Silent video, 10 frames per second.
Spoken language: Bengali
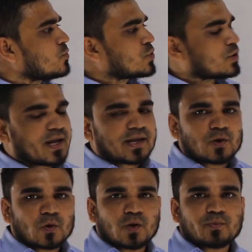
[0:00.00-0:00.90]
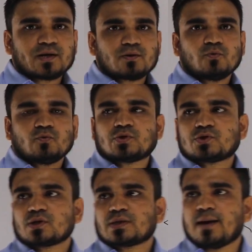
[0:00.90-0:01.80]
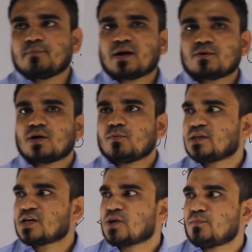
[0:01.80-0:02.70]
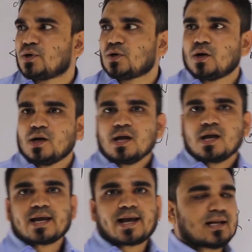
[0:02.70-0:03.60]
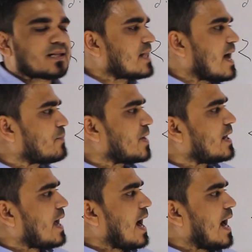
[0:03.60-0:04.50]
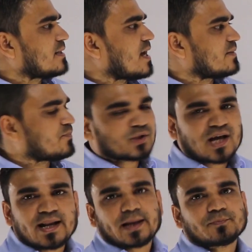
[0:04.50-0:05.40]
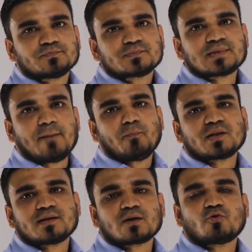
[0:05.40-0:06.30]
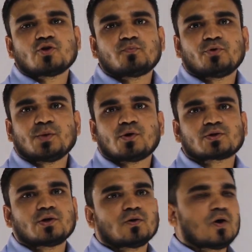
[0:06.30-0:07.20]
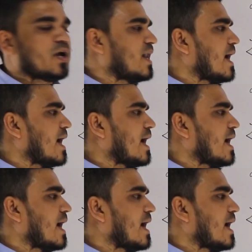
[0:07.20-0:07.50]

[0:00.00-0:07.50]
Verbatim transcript: উচ্চতা এরকম এটা হলো উচ্চ তাপ ধারণ ক্ষমতা সম্পন্ন এখানে তাপের আদান প্রদানে তাপমাত্রার কোনো পরিবর্তন হয়